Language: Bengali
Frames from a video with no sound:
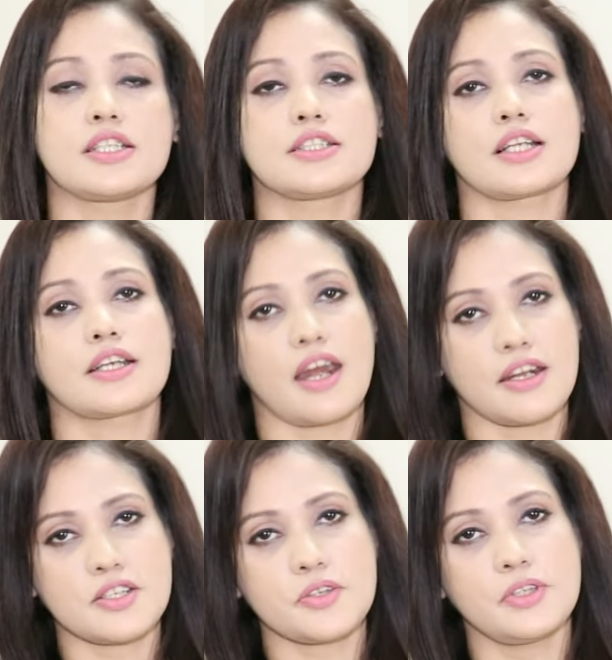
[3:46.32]
ডেন্টাল
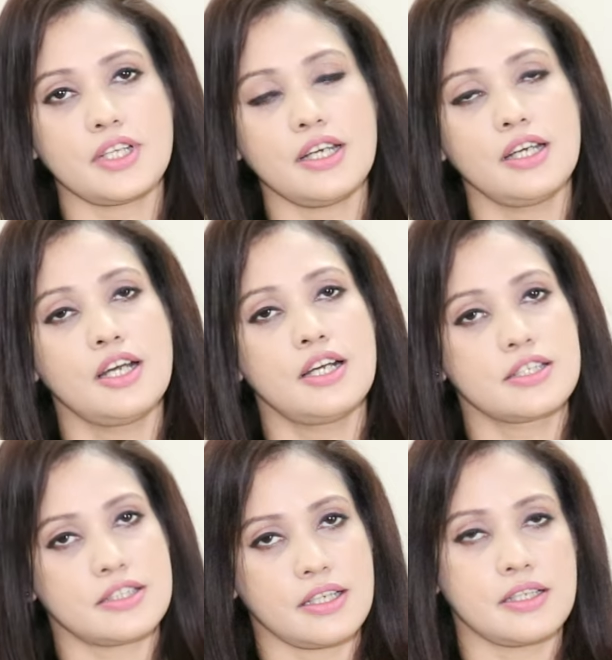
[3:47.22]
ক্যারিস হলে
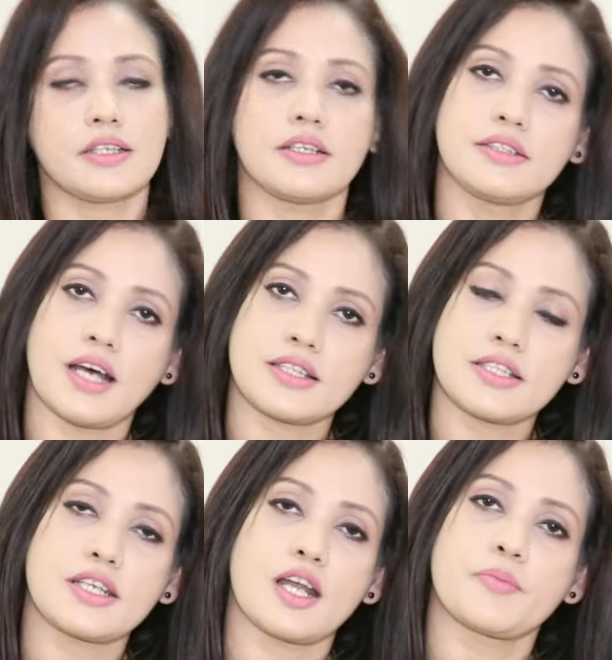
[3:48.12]
সেই
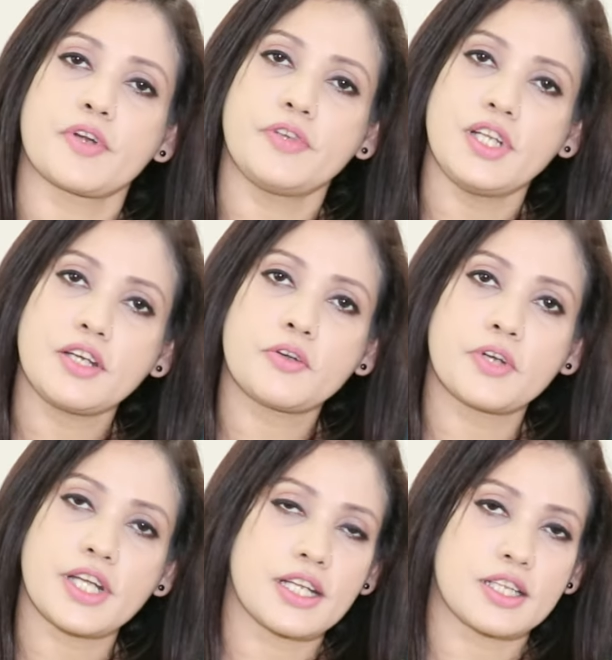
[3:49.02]
দাঁতটিকে আমরা ফিলিং
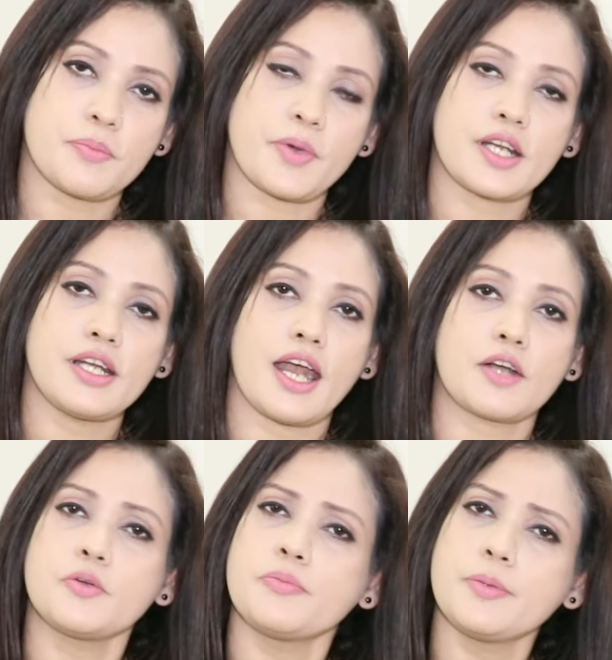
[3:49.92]
করিয়ে নিতে পারি
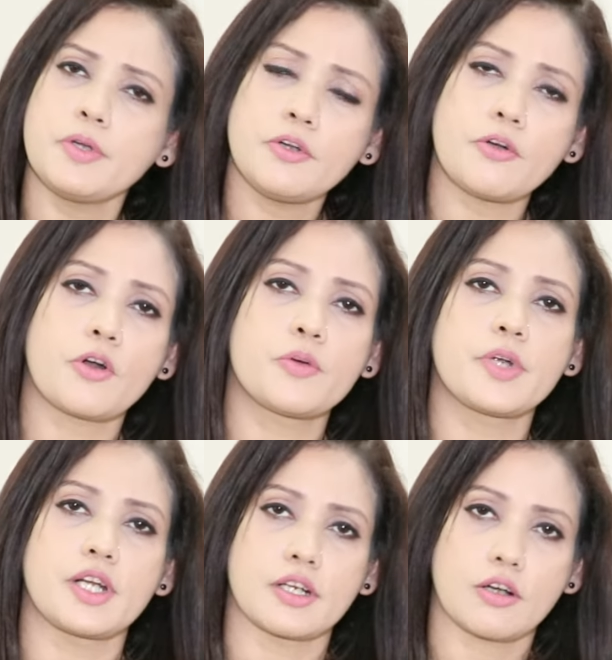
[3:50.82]
এখন বিভিন্ন
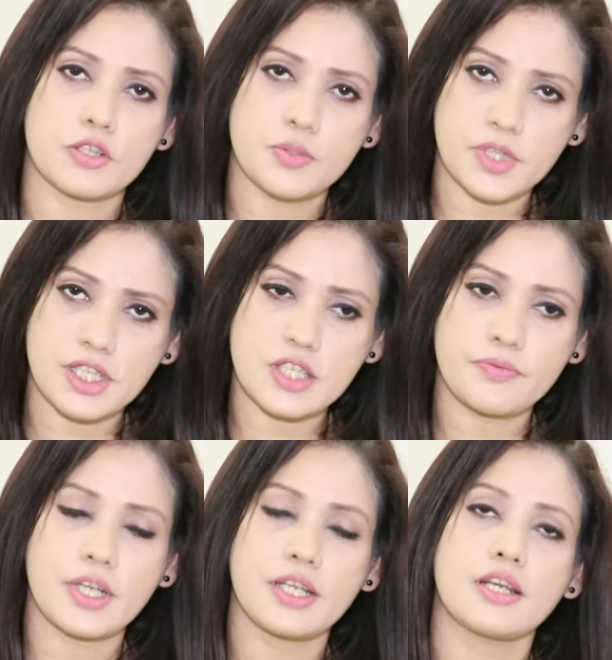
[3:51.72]
রকমের কসমেটিক্স
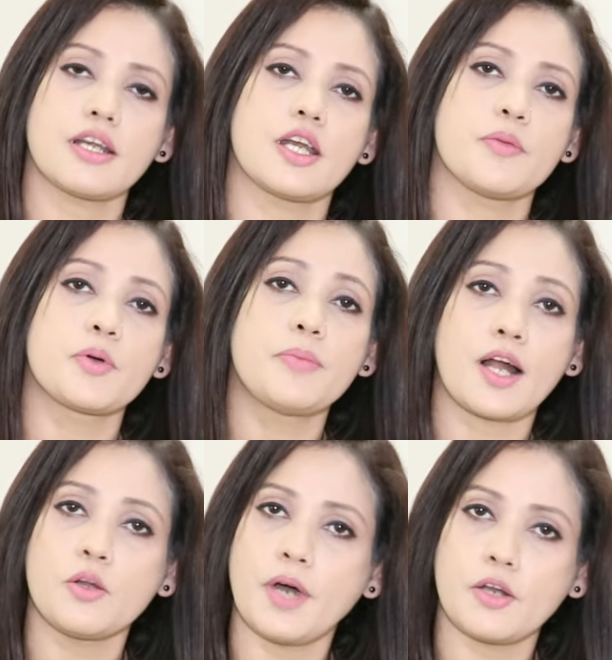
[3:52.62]
ফিলিং এবং
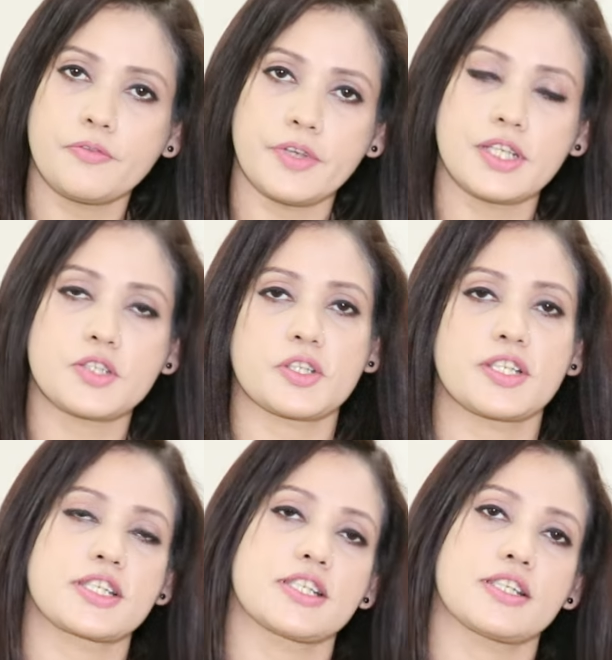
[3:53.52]
ভালো ভালো ফিলিং
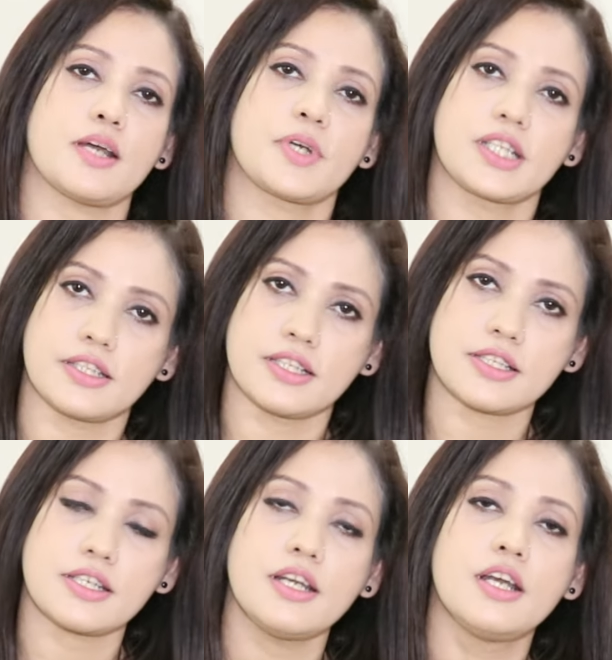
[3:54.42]
চলে এসেছে আমাদের
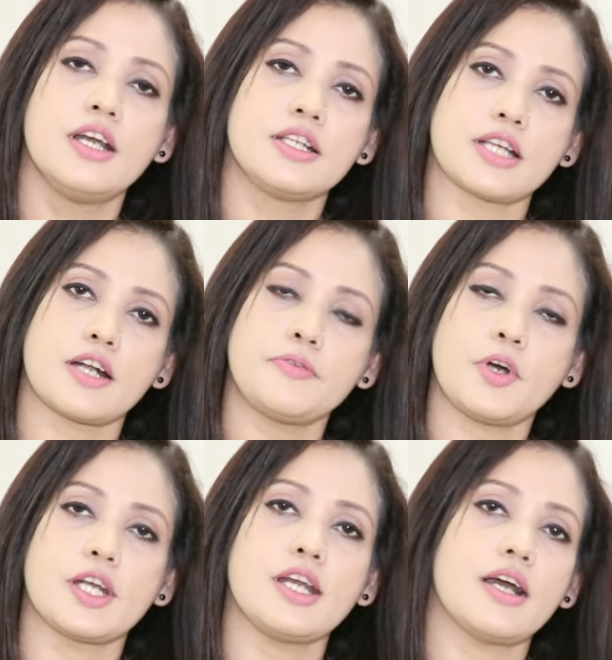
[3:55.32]
দেশে যার
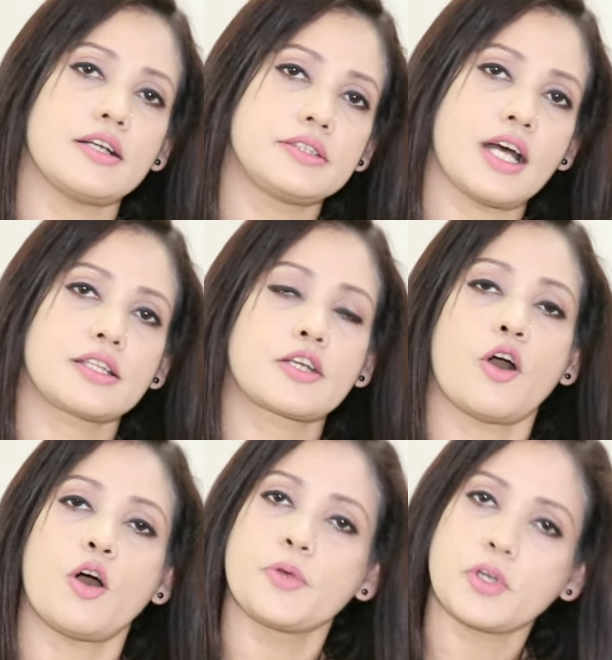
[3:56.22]
ফলে দাঁতকে
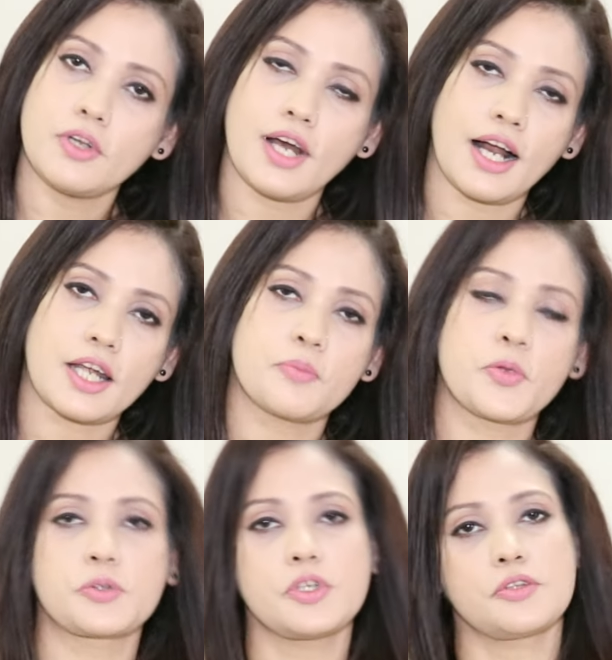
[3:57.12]
অবিকল আগের
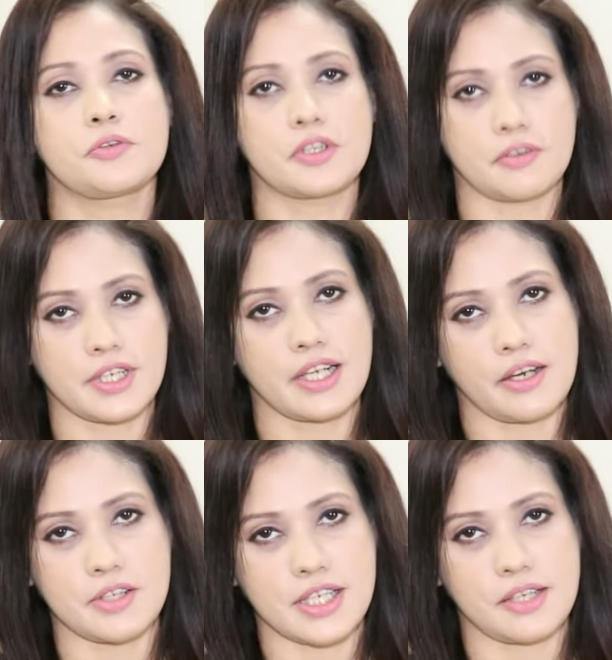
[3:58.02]
মতোই তৈরি করে
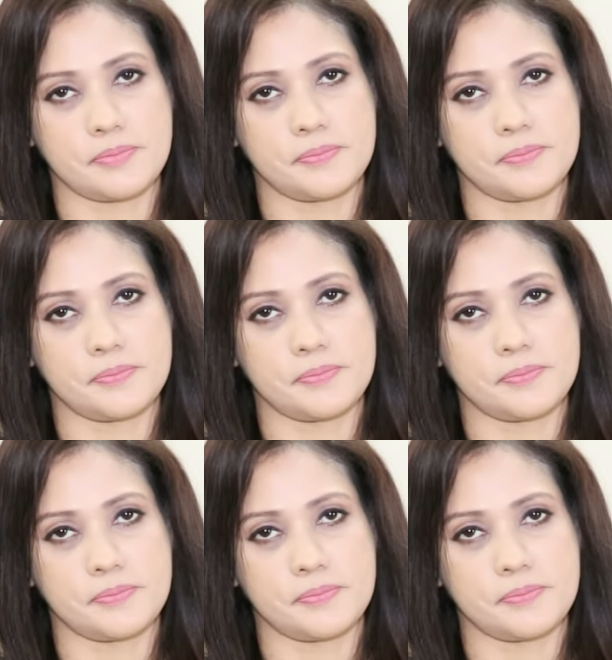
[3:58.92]
দেওয়া যায়